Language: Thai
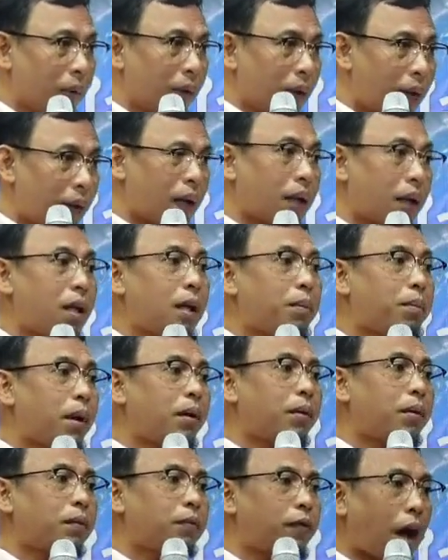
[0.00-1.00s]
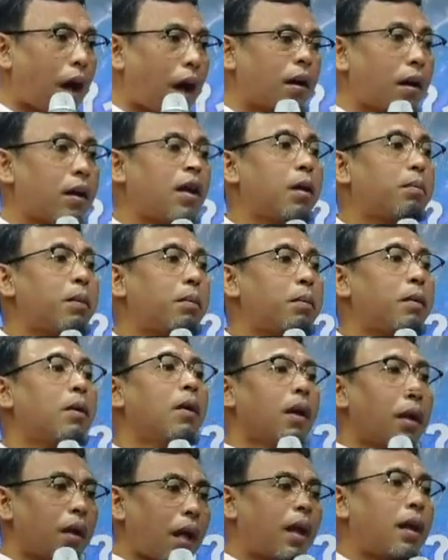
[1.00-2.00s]
เด็กที่ไปฝากเลี้ยงเป็น
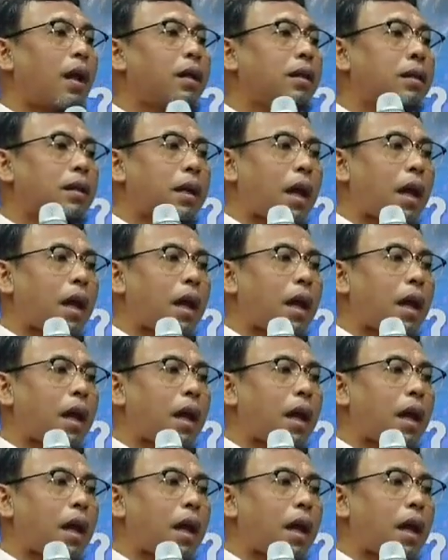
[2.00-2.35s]
อันนั้น